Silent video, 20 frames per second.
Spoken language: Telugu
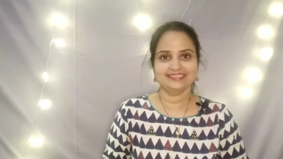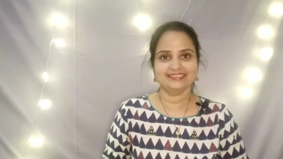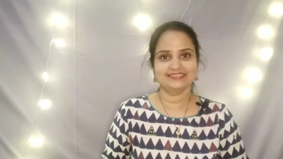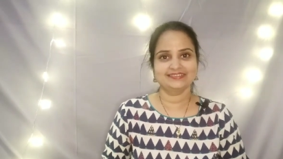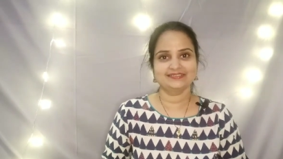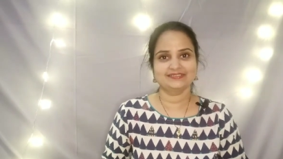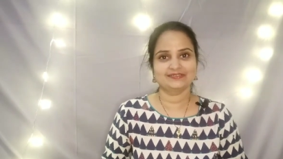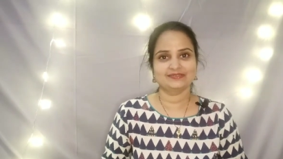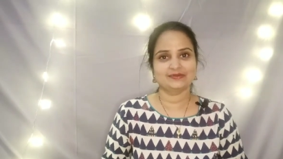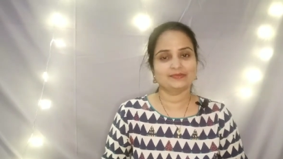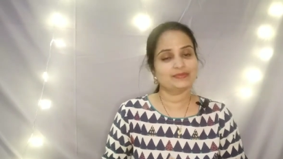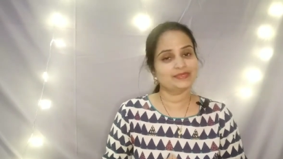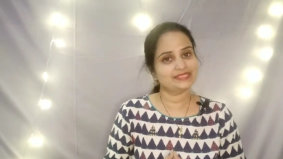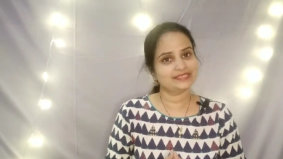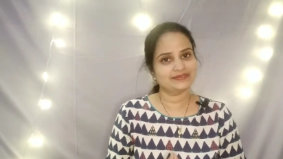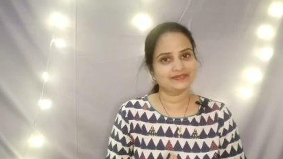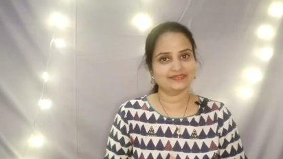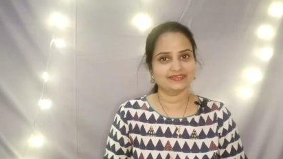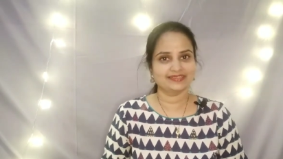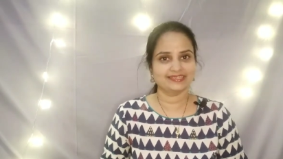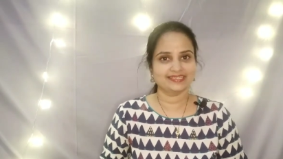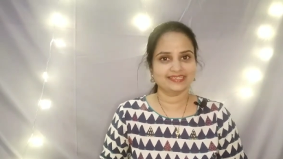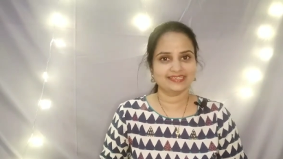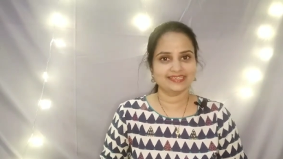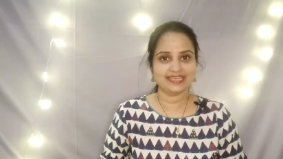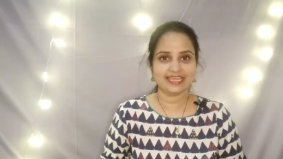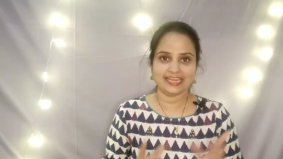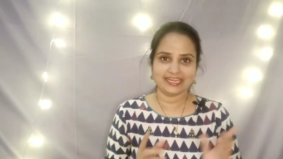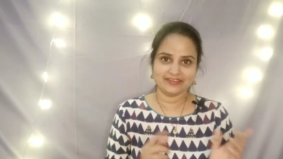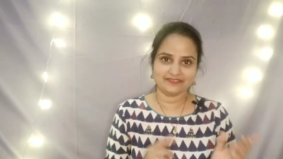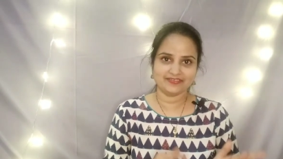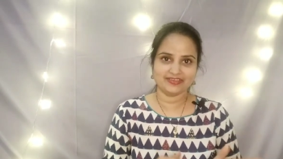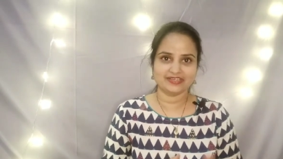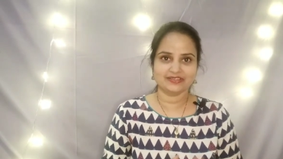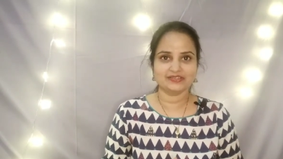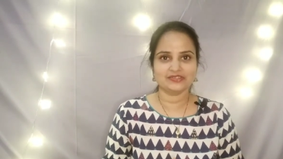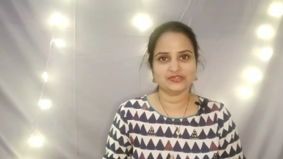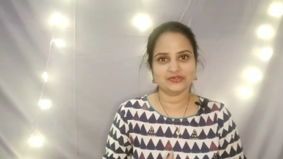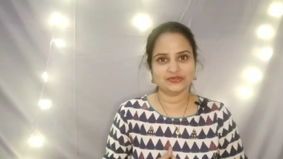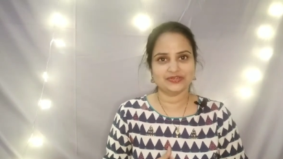సో మిస్ అవ్వకుండా ఎండ్
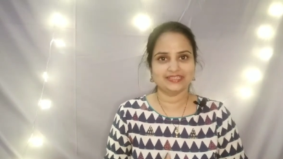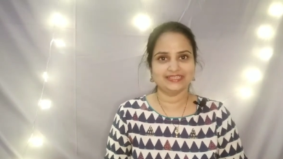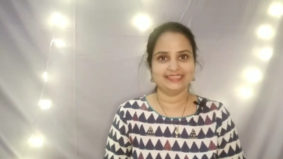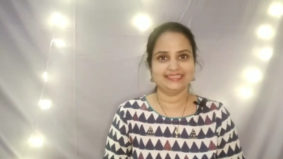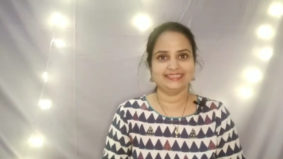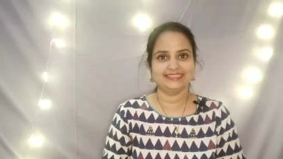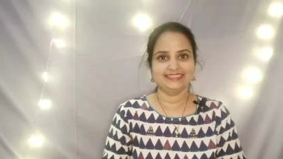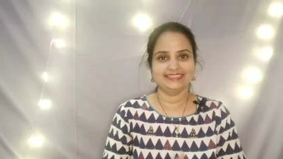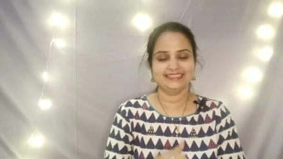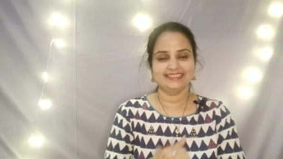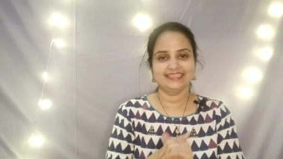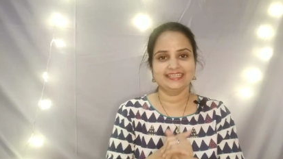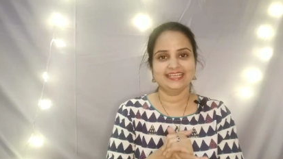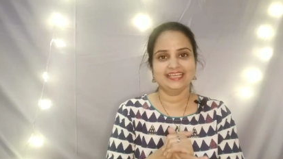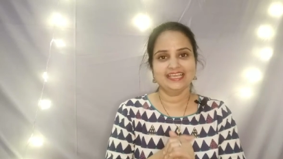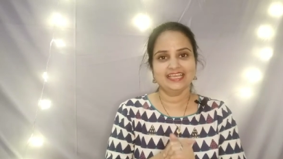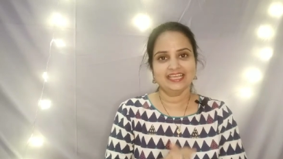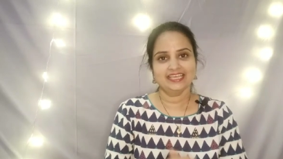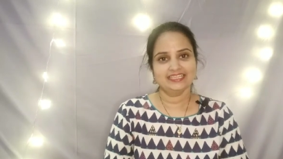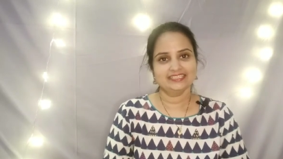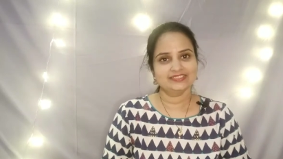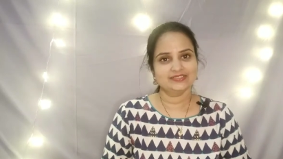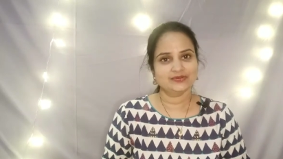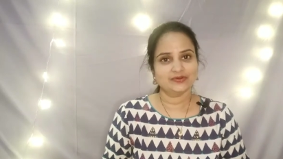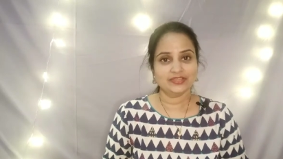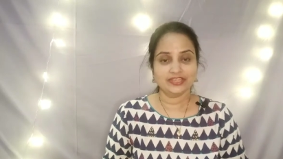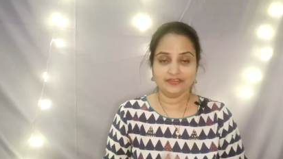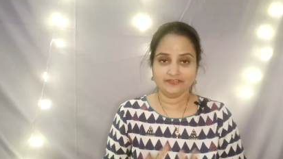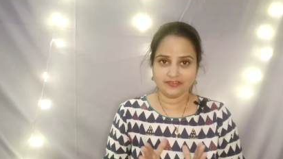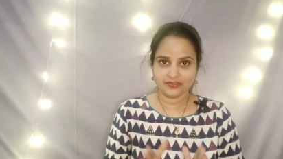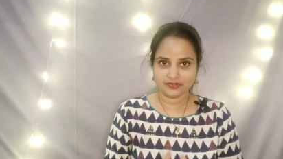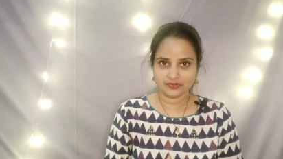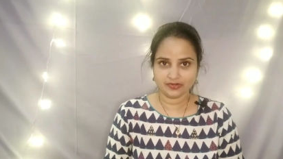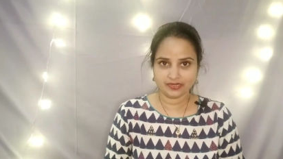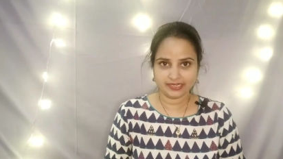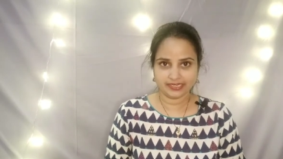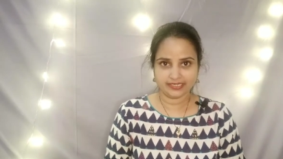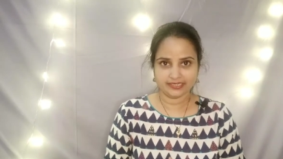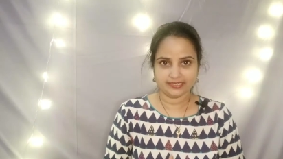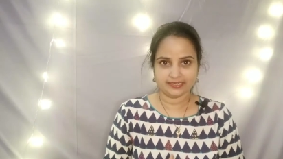వరకు చూడండి సో ఈ వీడియోలో
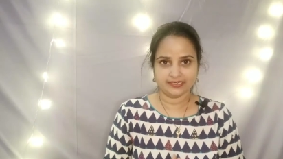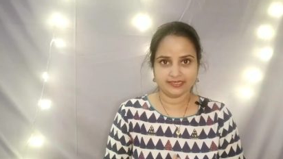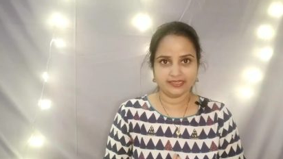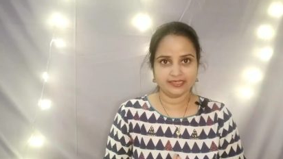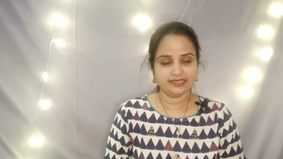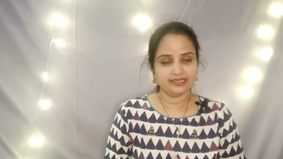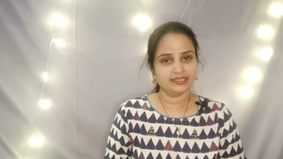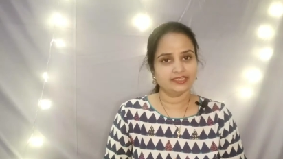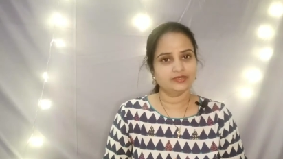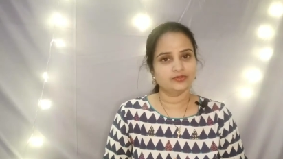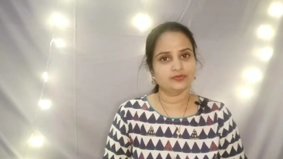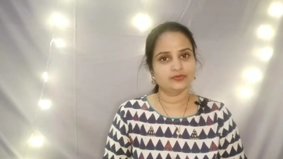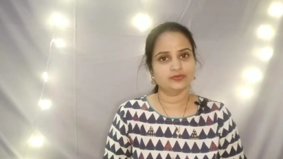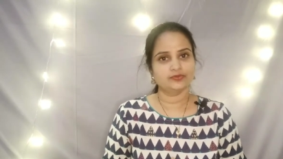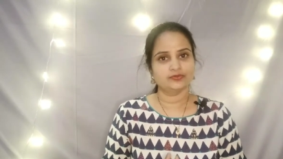ఏంటంటే నేను